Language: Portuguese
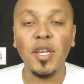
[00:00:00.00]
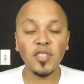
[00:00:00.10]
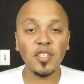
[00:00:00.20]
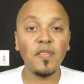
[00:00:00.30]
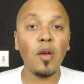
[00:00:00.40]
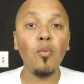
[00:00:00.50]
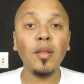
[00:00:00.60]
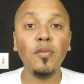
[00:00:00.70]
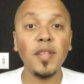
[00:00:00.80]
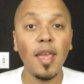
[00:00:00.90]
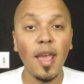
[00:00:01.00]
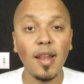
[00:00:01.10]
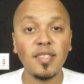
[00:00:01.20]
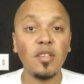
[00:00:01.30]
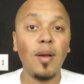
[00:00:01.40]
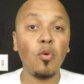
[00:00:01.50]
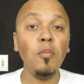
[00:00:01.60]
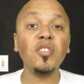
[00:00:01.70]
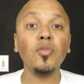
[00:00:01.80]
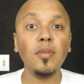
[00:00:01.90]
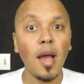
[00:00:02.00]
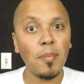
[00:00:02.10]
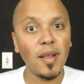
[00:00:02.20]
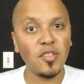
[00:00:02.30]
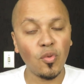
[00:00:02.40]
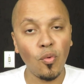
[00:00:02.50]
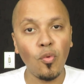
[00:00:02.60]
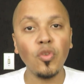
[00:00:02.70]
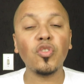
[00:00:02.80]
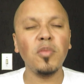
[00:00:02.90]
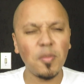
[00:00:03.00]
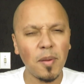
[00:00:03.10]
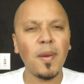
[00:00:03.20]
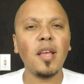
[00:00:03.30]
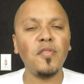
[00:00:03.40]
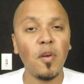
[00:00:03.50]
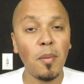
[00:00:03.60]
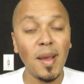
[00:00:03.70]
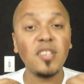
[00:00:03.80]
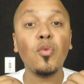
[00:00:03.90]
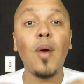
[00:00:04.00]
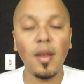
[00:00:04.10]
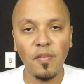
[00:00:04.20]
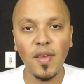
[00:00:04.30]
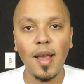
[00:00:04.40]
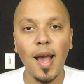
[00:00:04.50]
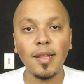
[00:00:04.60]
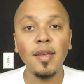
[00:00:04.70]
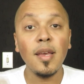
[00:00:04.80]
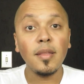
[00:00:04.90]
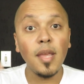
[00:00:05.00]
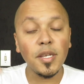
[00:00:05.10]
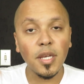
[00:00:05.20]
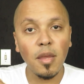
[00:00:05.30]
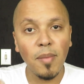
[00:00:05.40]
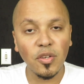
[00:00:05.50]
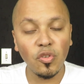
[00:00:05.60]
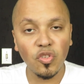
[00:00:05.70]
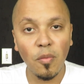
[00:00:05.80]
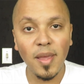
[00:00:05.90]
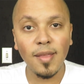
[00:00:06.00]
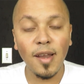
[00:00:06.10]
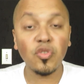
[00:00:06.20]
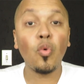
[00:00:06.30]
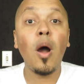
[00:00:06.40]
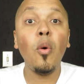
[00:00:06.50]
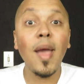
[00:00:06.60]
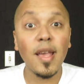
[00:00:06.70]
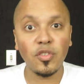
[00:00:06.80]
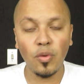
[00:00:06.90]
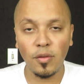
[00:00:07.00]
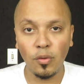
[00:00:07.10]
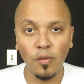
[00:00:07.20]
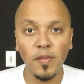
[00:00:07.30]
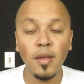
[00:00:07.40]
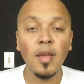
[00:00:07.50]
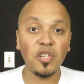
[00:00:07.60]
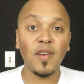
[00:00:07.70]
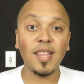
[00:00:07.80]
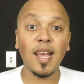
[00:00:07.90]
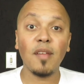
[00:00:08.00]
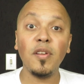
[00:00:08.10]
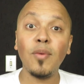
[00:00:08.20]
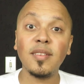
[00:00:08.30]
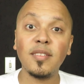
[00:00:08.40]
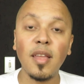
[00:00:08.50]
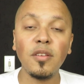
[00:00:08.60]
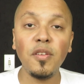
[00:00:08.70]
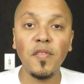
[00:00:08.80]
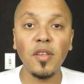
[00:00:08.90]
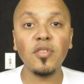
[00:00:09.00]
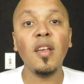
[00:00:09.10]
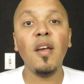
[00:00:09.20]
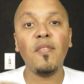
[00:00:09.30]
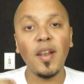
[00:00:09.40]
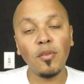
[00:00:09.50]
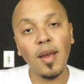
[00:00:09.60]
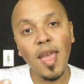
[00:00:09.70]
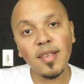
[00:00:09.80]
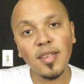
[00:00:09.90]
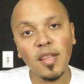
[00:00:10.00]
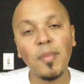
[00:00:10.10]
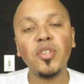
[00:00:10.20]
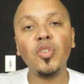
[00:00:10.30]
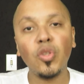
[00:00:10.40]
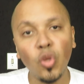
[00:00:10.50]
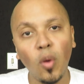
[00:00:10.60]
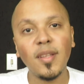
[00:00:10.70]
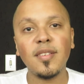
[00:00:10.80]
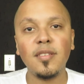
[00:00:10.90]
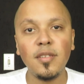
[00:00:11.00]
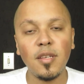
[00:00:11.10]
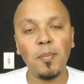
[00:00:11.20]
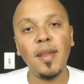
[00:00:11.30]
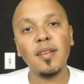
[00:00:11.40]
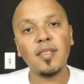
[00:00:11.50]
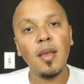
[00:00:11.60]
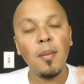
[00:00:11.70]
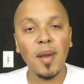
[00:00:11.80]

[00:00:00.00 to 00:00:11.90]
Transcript: E se você tiver alguma dúvida em relação a como estudar para esse concurso, como se preparar de forma mais qualificada, deixa aqui embaixo nos comentários qual é a sua dúvida, que a gente vai estar tá gravando uma série de vídeos falando exatamente de todas as disciplinas disciplinas